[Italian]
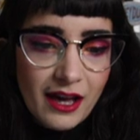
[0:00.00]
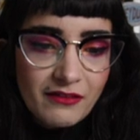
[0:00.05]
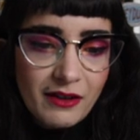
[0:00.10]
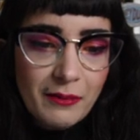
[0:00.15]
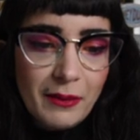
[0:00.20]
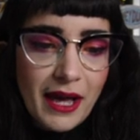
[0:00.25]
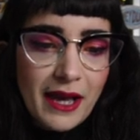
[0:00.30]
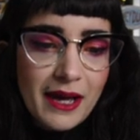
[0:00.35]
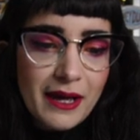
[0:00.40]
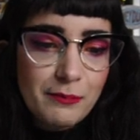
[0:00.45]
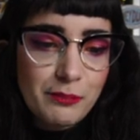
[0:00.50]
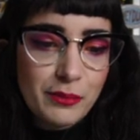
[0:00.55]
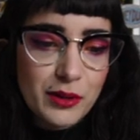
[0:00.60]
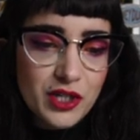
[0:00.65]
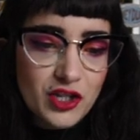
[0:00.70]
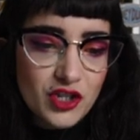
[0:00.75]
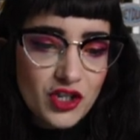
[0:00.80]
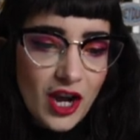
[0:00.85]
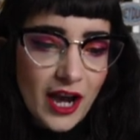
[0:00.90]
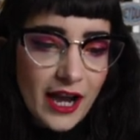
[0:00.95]
Vabbè,
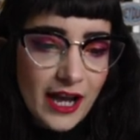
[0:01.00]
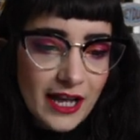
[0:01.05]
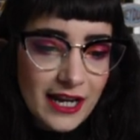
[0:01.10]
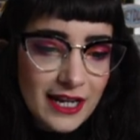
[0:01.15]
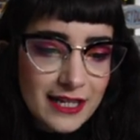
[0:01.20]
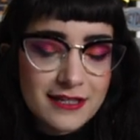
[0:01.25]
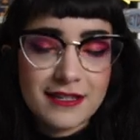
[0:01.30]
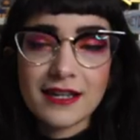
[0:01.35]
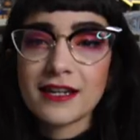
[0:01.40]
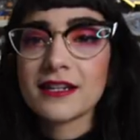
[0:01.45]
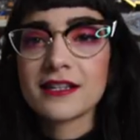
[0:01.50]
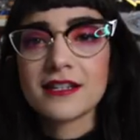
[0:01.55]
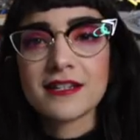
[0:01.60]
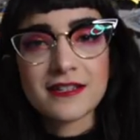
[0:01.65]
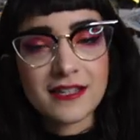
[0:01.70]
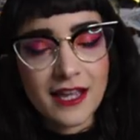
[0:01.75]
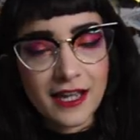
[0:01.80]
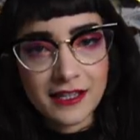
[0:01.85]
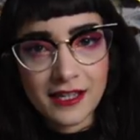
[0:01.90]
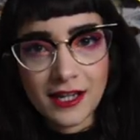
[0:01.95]
poi c'è la serie di
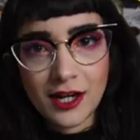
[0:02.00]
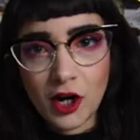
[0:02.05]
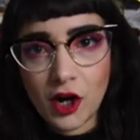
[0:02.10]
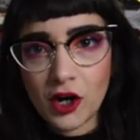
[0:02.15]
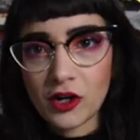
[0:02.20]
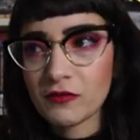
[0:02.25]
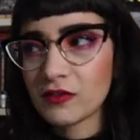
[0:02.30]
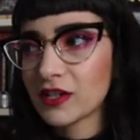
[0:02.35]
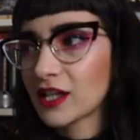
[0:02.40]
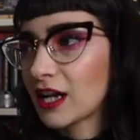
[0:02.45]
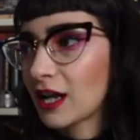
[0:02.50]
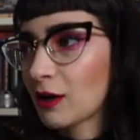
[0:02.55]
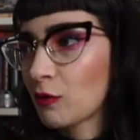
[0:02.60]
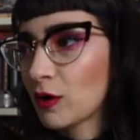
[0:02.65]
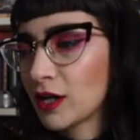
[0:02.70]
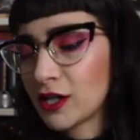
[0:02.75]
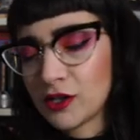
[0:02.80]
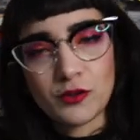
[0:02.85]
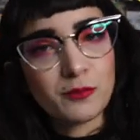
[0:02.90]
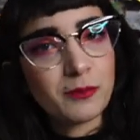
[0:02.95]
Sei di Corvi della
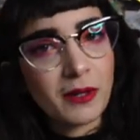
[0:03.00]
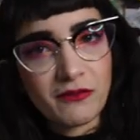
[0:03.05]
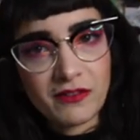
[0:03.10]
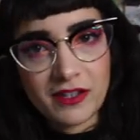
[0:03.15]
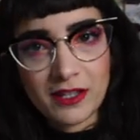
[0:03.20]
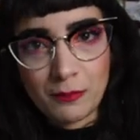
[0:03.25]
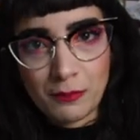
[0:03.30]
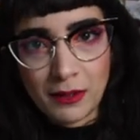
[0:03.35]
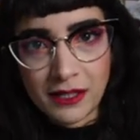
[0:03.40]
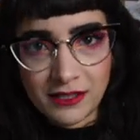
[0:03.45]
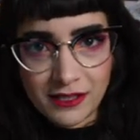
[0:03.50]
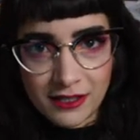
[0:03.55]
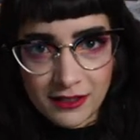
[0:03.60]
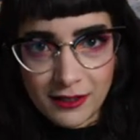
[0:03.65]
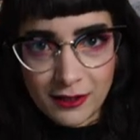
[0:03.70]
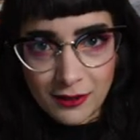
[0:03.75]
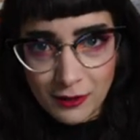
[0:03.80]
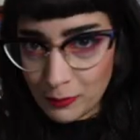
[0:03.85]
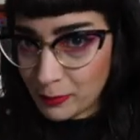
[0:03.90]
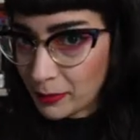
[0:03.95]
quale non mi avete mai
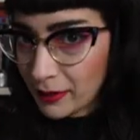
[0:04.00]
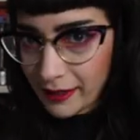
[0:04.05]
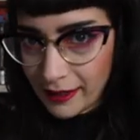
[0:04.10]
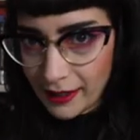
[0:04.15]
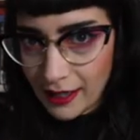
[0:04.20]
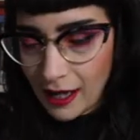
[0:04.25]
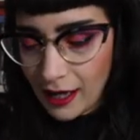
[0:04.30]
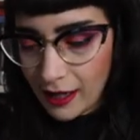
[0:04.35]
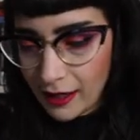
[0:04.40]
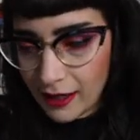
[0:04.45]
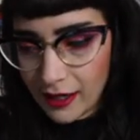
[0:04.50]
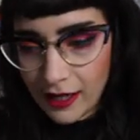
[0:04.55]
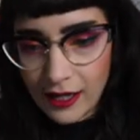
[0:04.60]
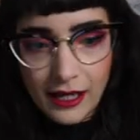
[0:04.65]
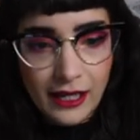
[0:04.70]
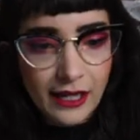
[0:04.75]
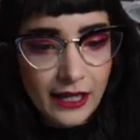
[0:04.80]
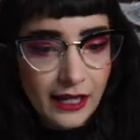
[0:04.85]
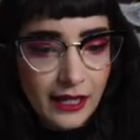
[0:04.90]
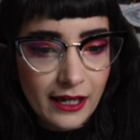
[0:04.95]
sentito
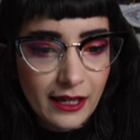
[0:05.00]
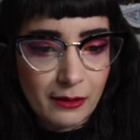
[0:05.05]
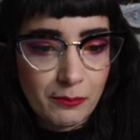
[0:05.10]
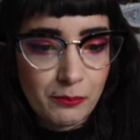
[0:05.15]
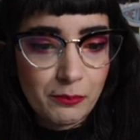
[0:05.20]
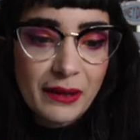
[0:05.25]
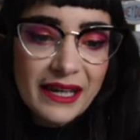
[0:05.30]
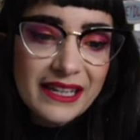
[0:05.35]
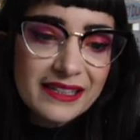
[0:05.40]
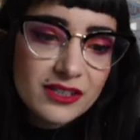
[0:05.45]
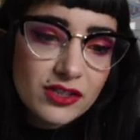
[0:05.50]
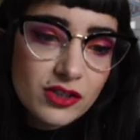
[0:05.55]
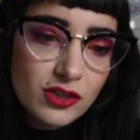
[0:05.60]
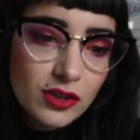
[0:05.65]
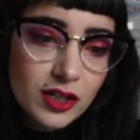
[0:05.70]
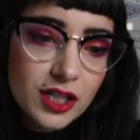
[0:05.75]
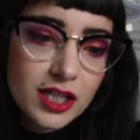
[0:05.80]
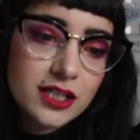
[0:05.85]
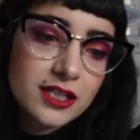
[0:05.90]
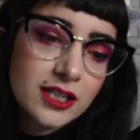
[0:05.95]
parlare e
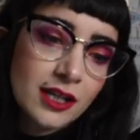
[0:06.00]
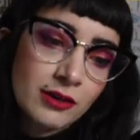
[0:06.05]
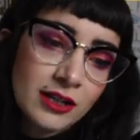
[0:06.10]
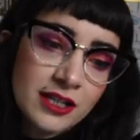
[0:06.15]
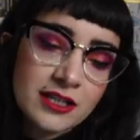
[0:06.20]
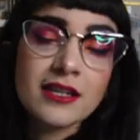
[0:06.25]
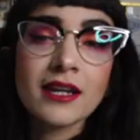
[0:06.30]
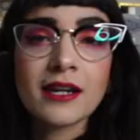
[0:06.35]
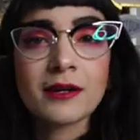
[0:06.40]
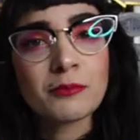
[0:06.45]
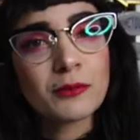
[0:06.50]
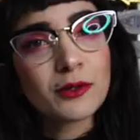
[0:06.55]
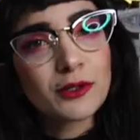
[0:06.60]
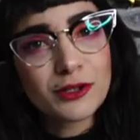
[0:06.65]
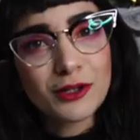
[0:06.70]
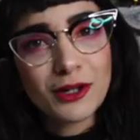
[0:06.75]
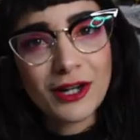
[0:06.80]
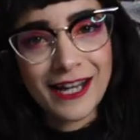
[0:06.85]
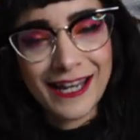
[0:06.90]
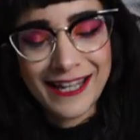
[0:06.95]
penso che sia una serie
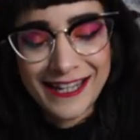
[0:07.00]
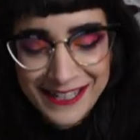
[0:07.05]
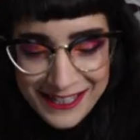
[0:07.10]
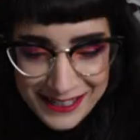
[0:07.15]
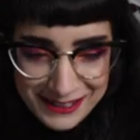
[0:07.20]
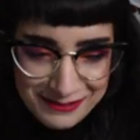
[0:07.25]
molto carina.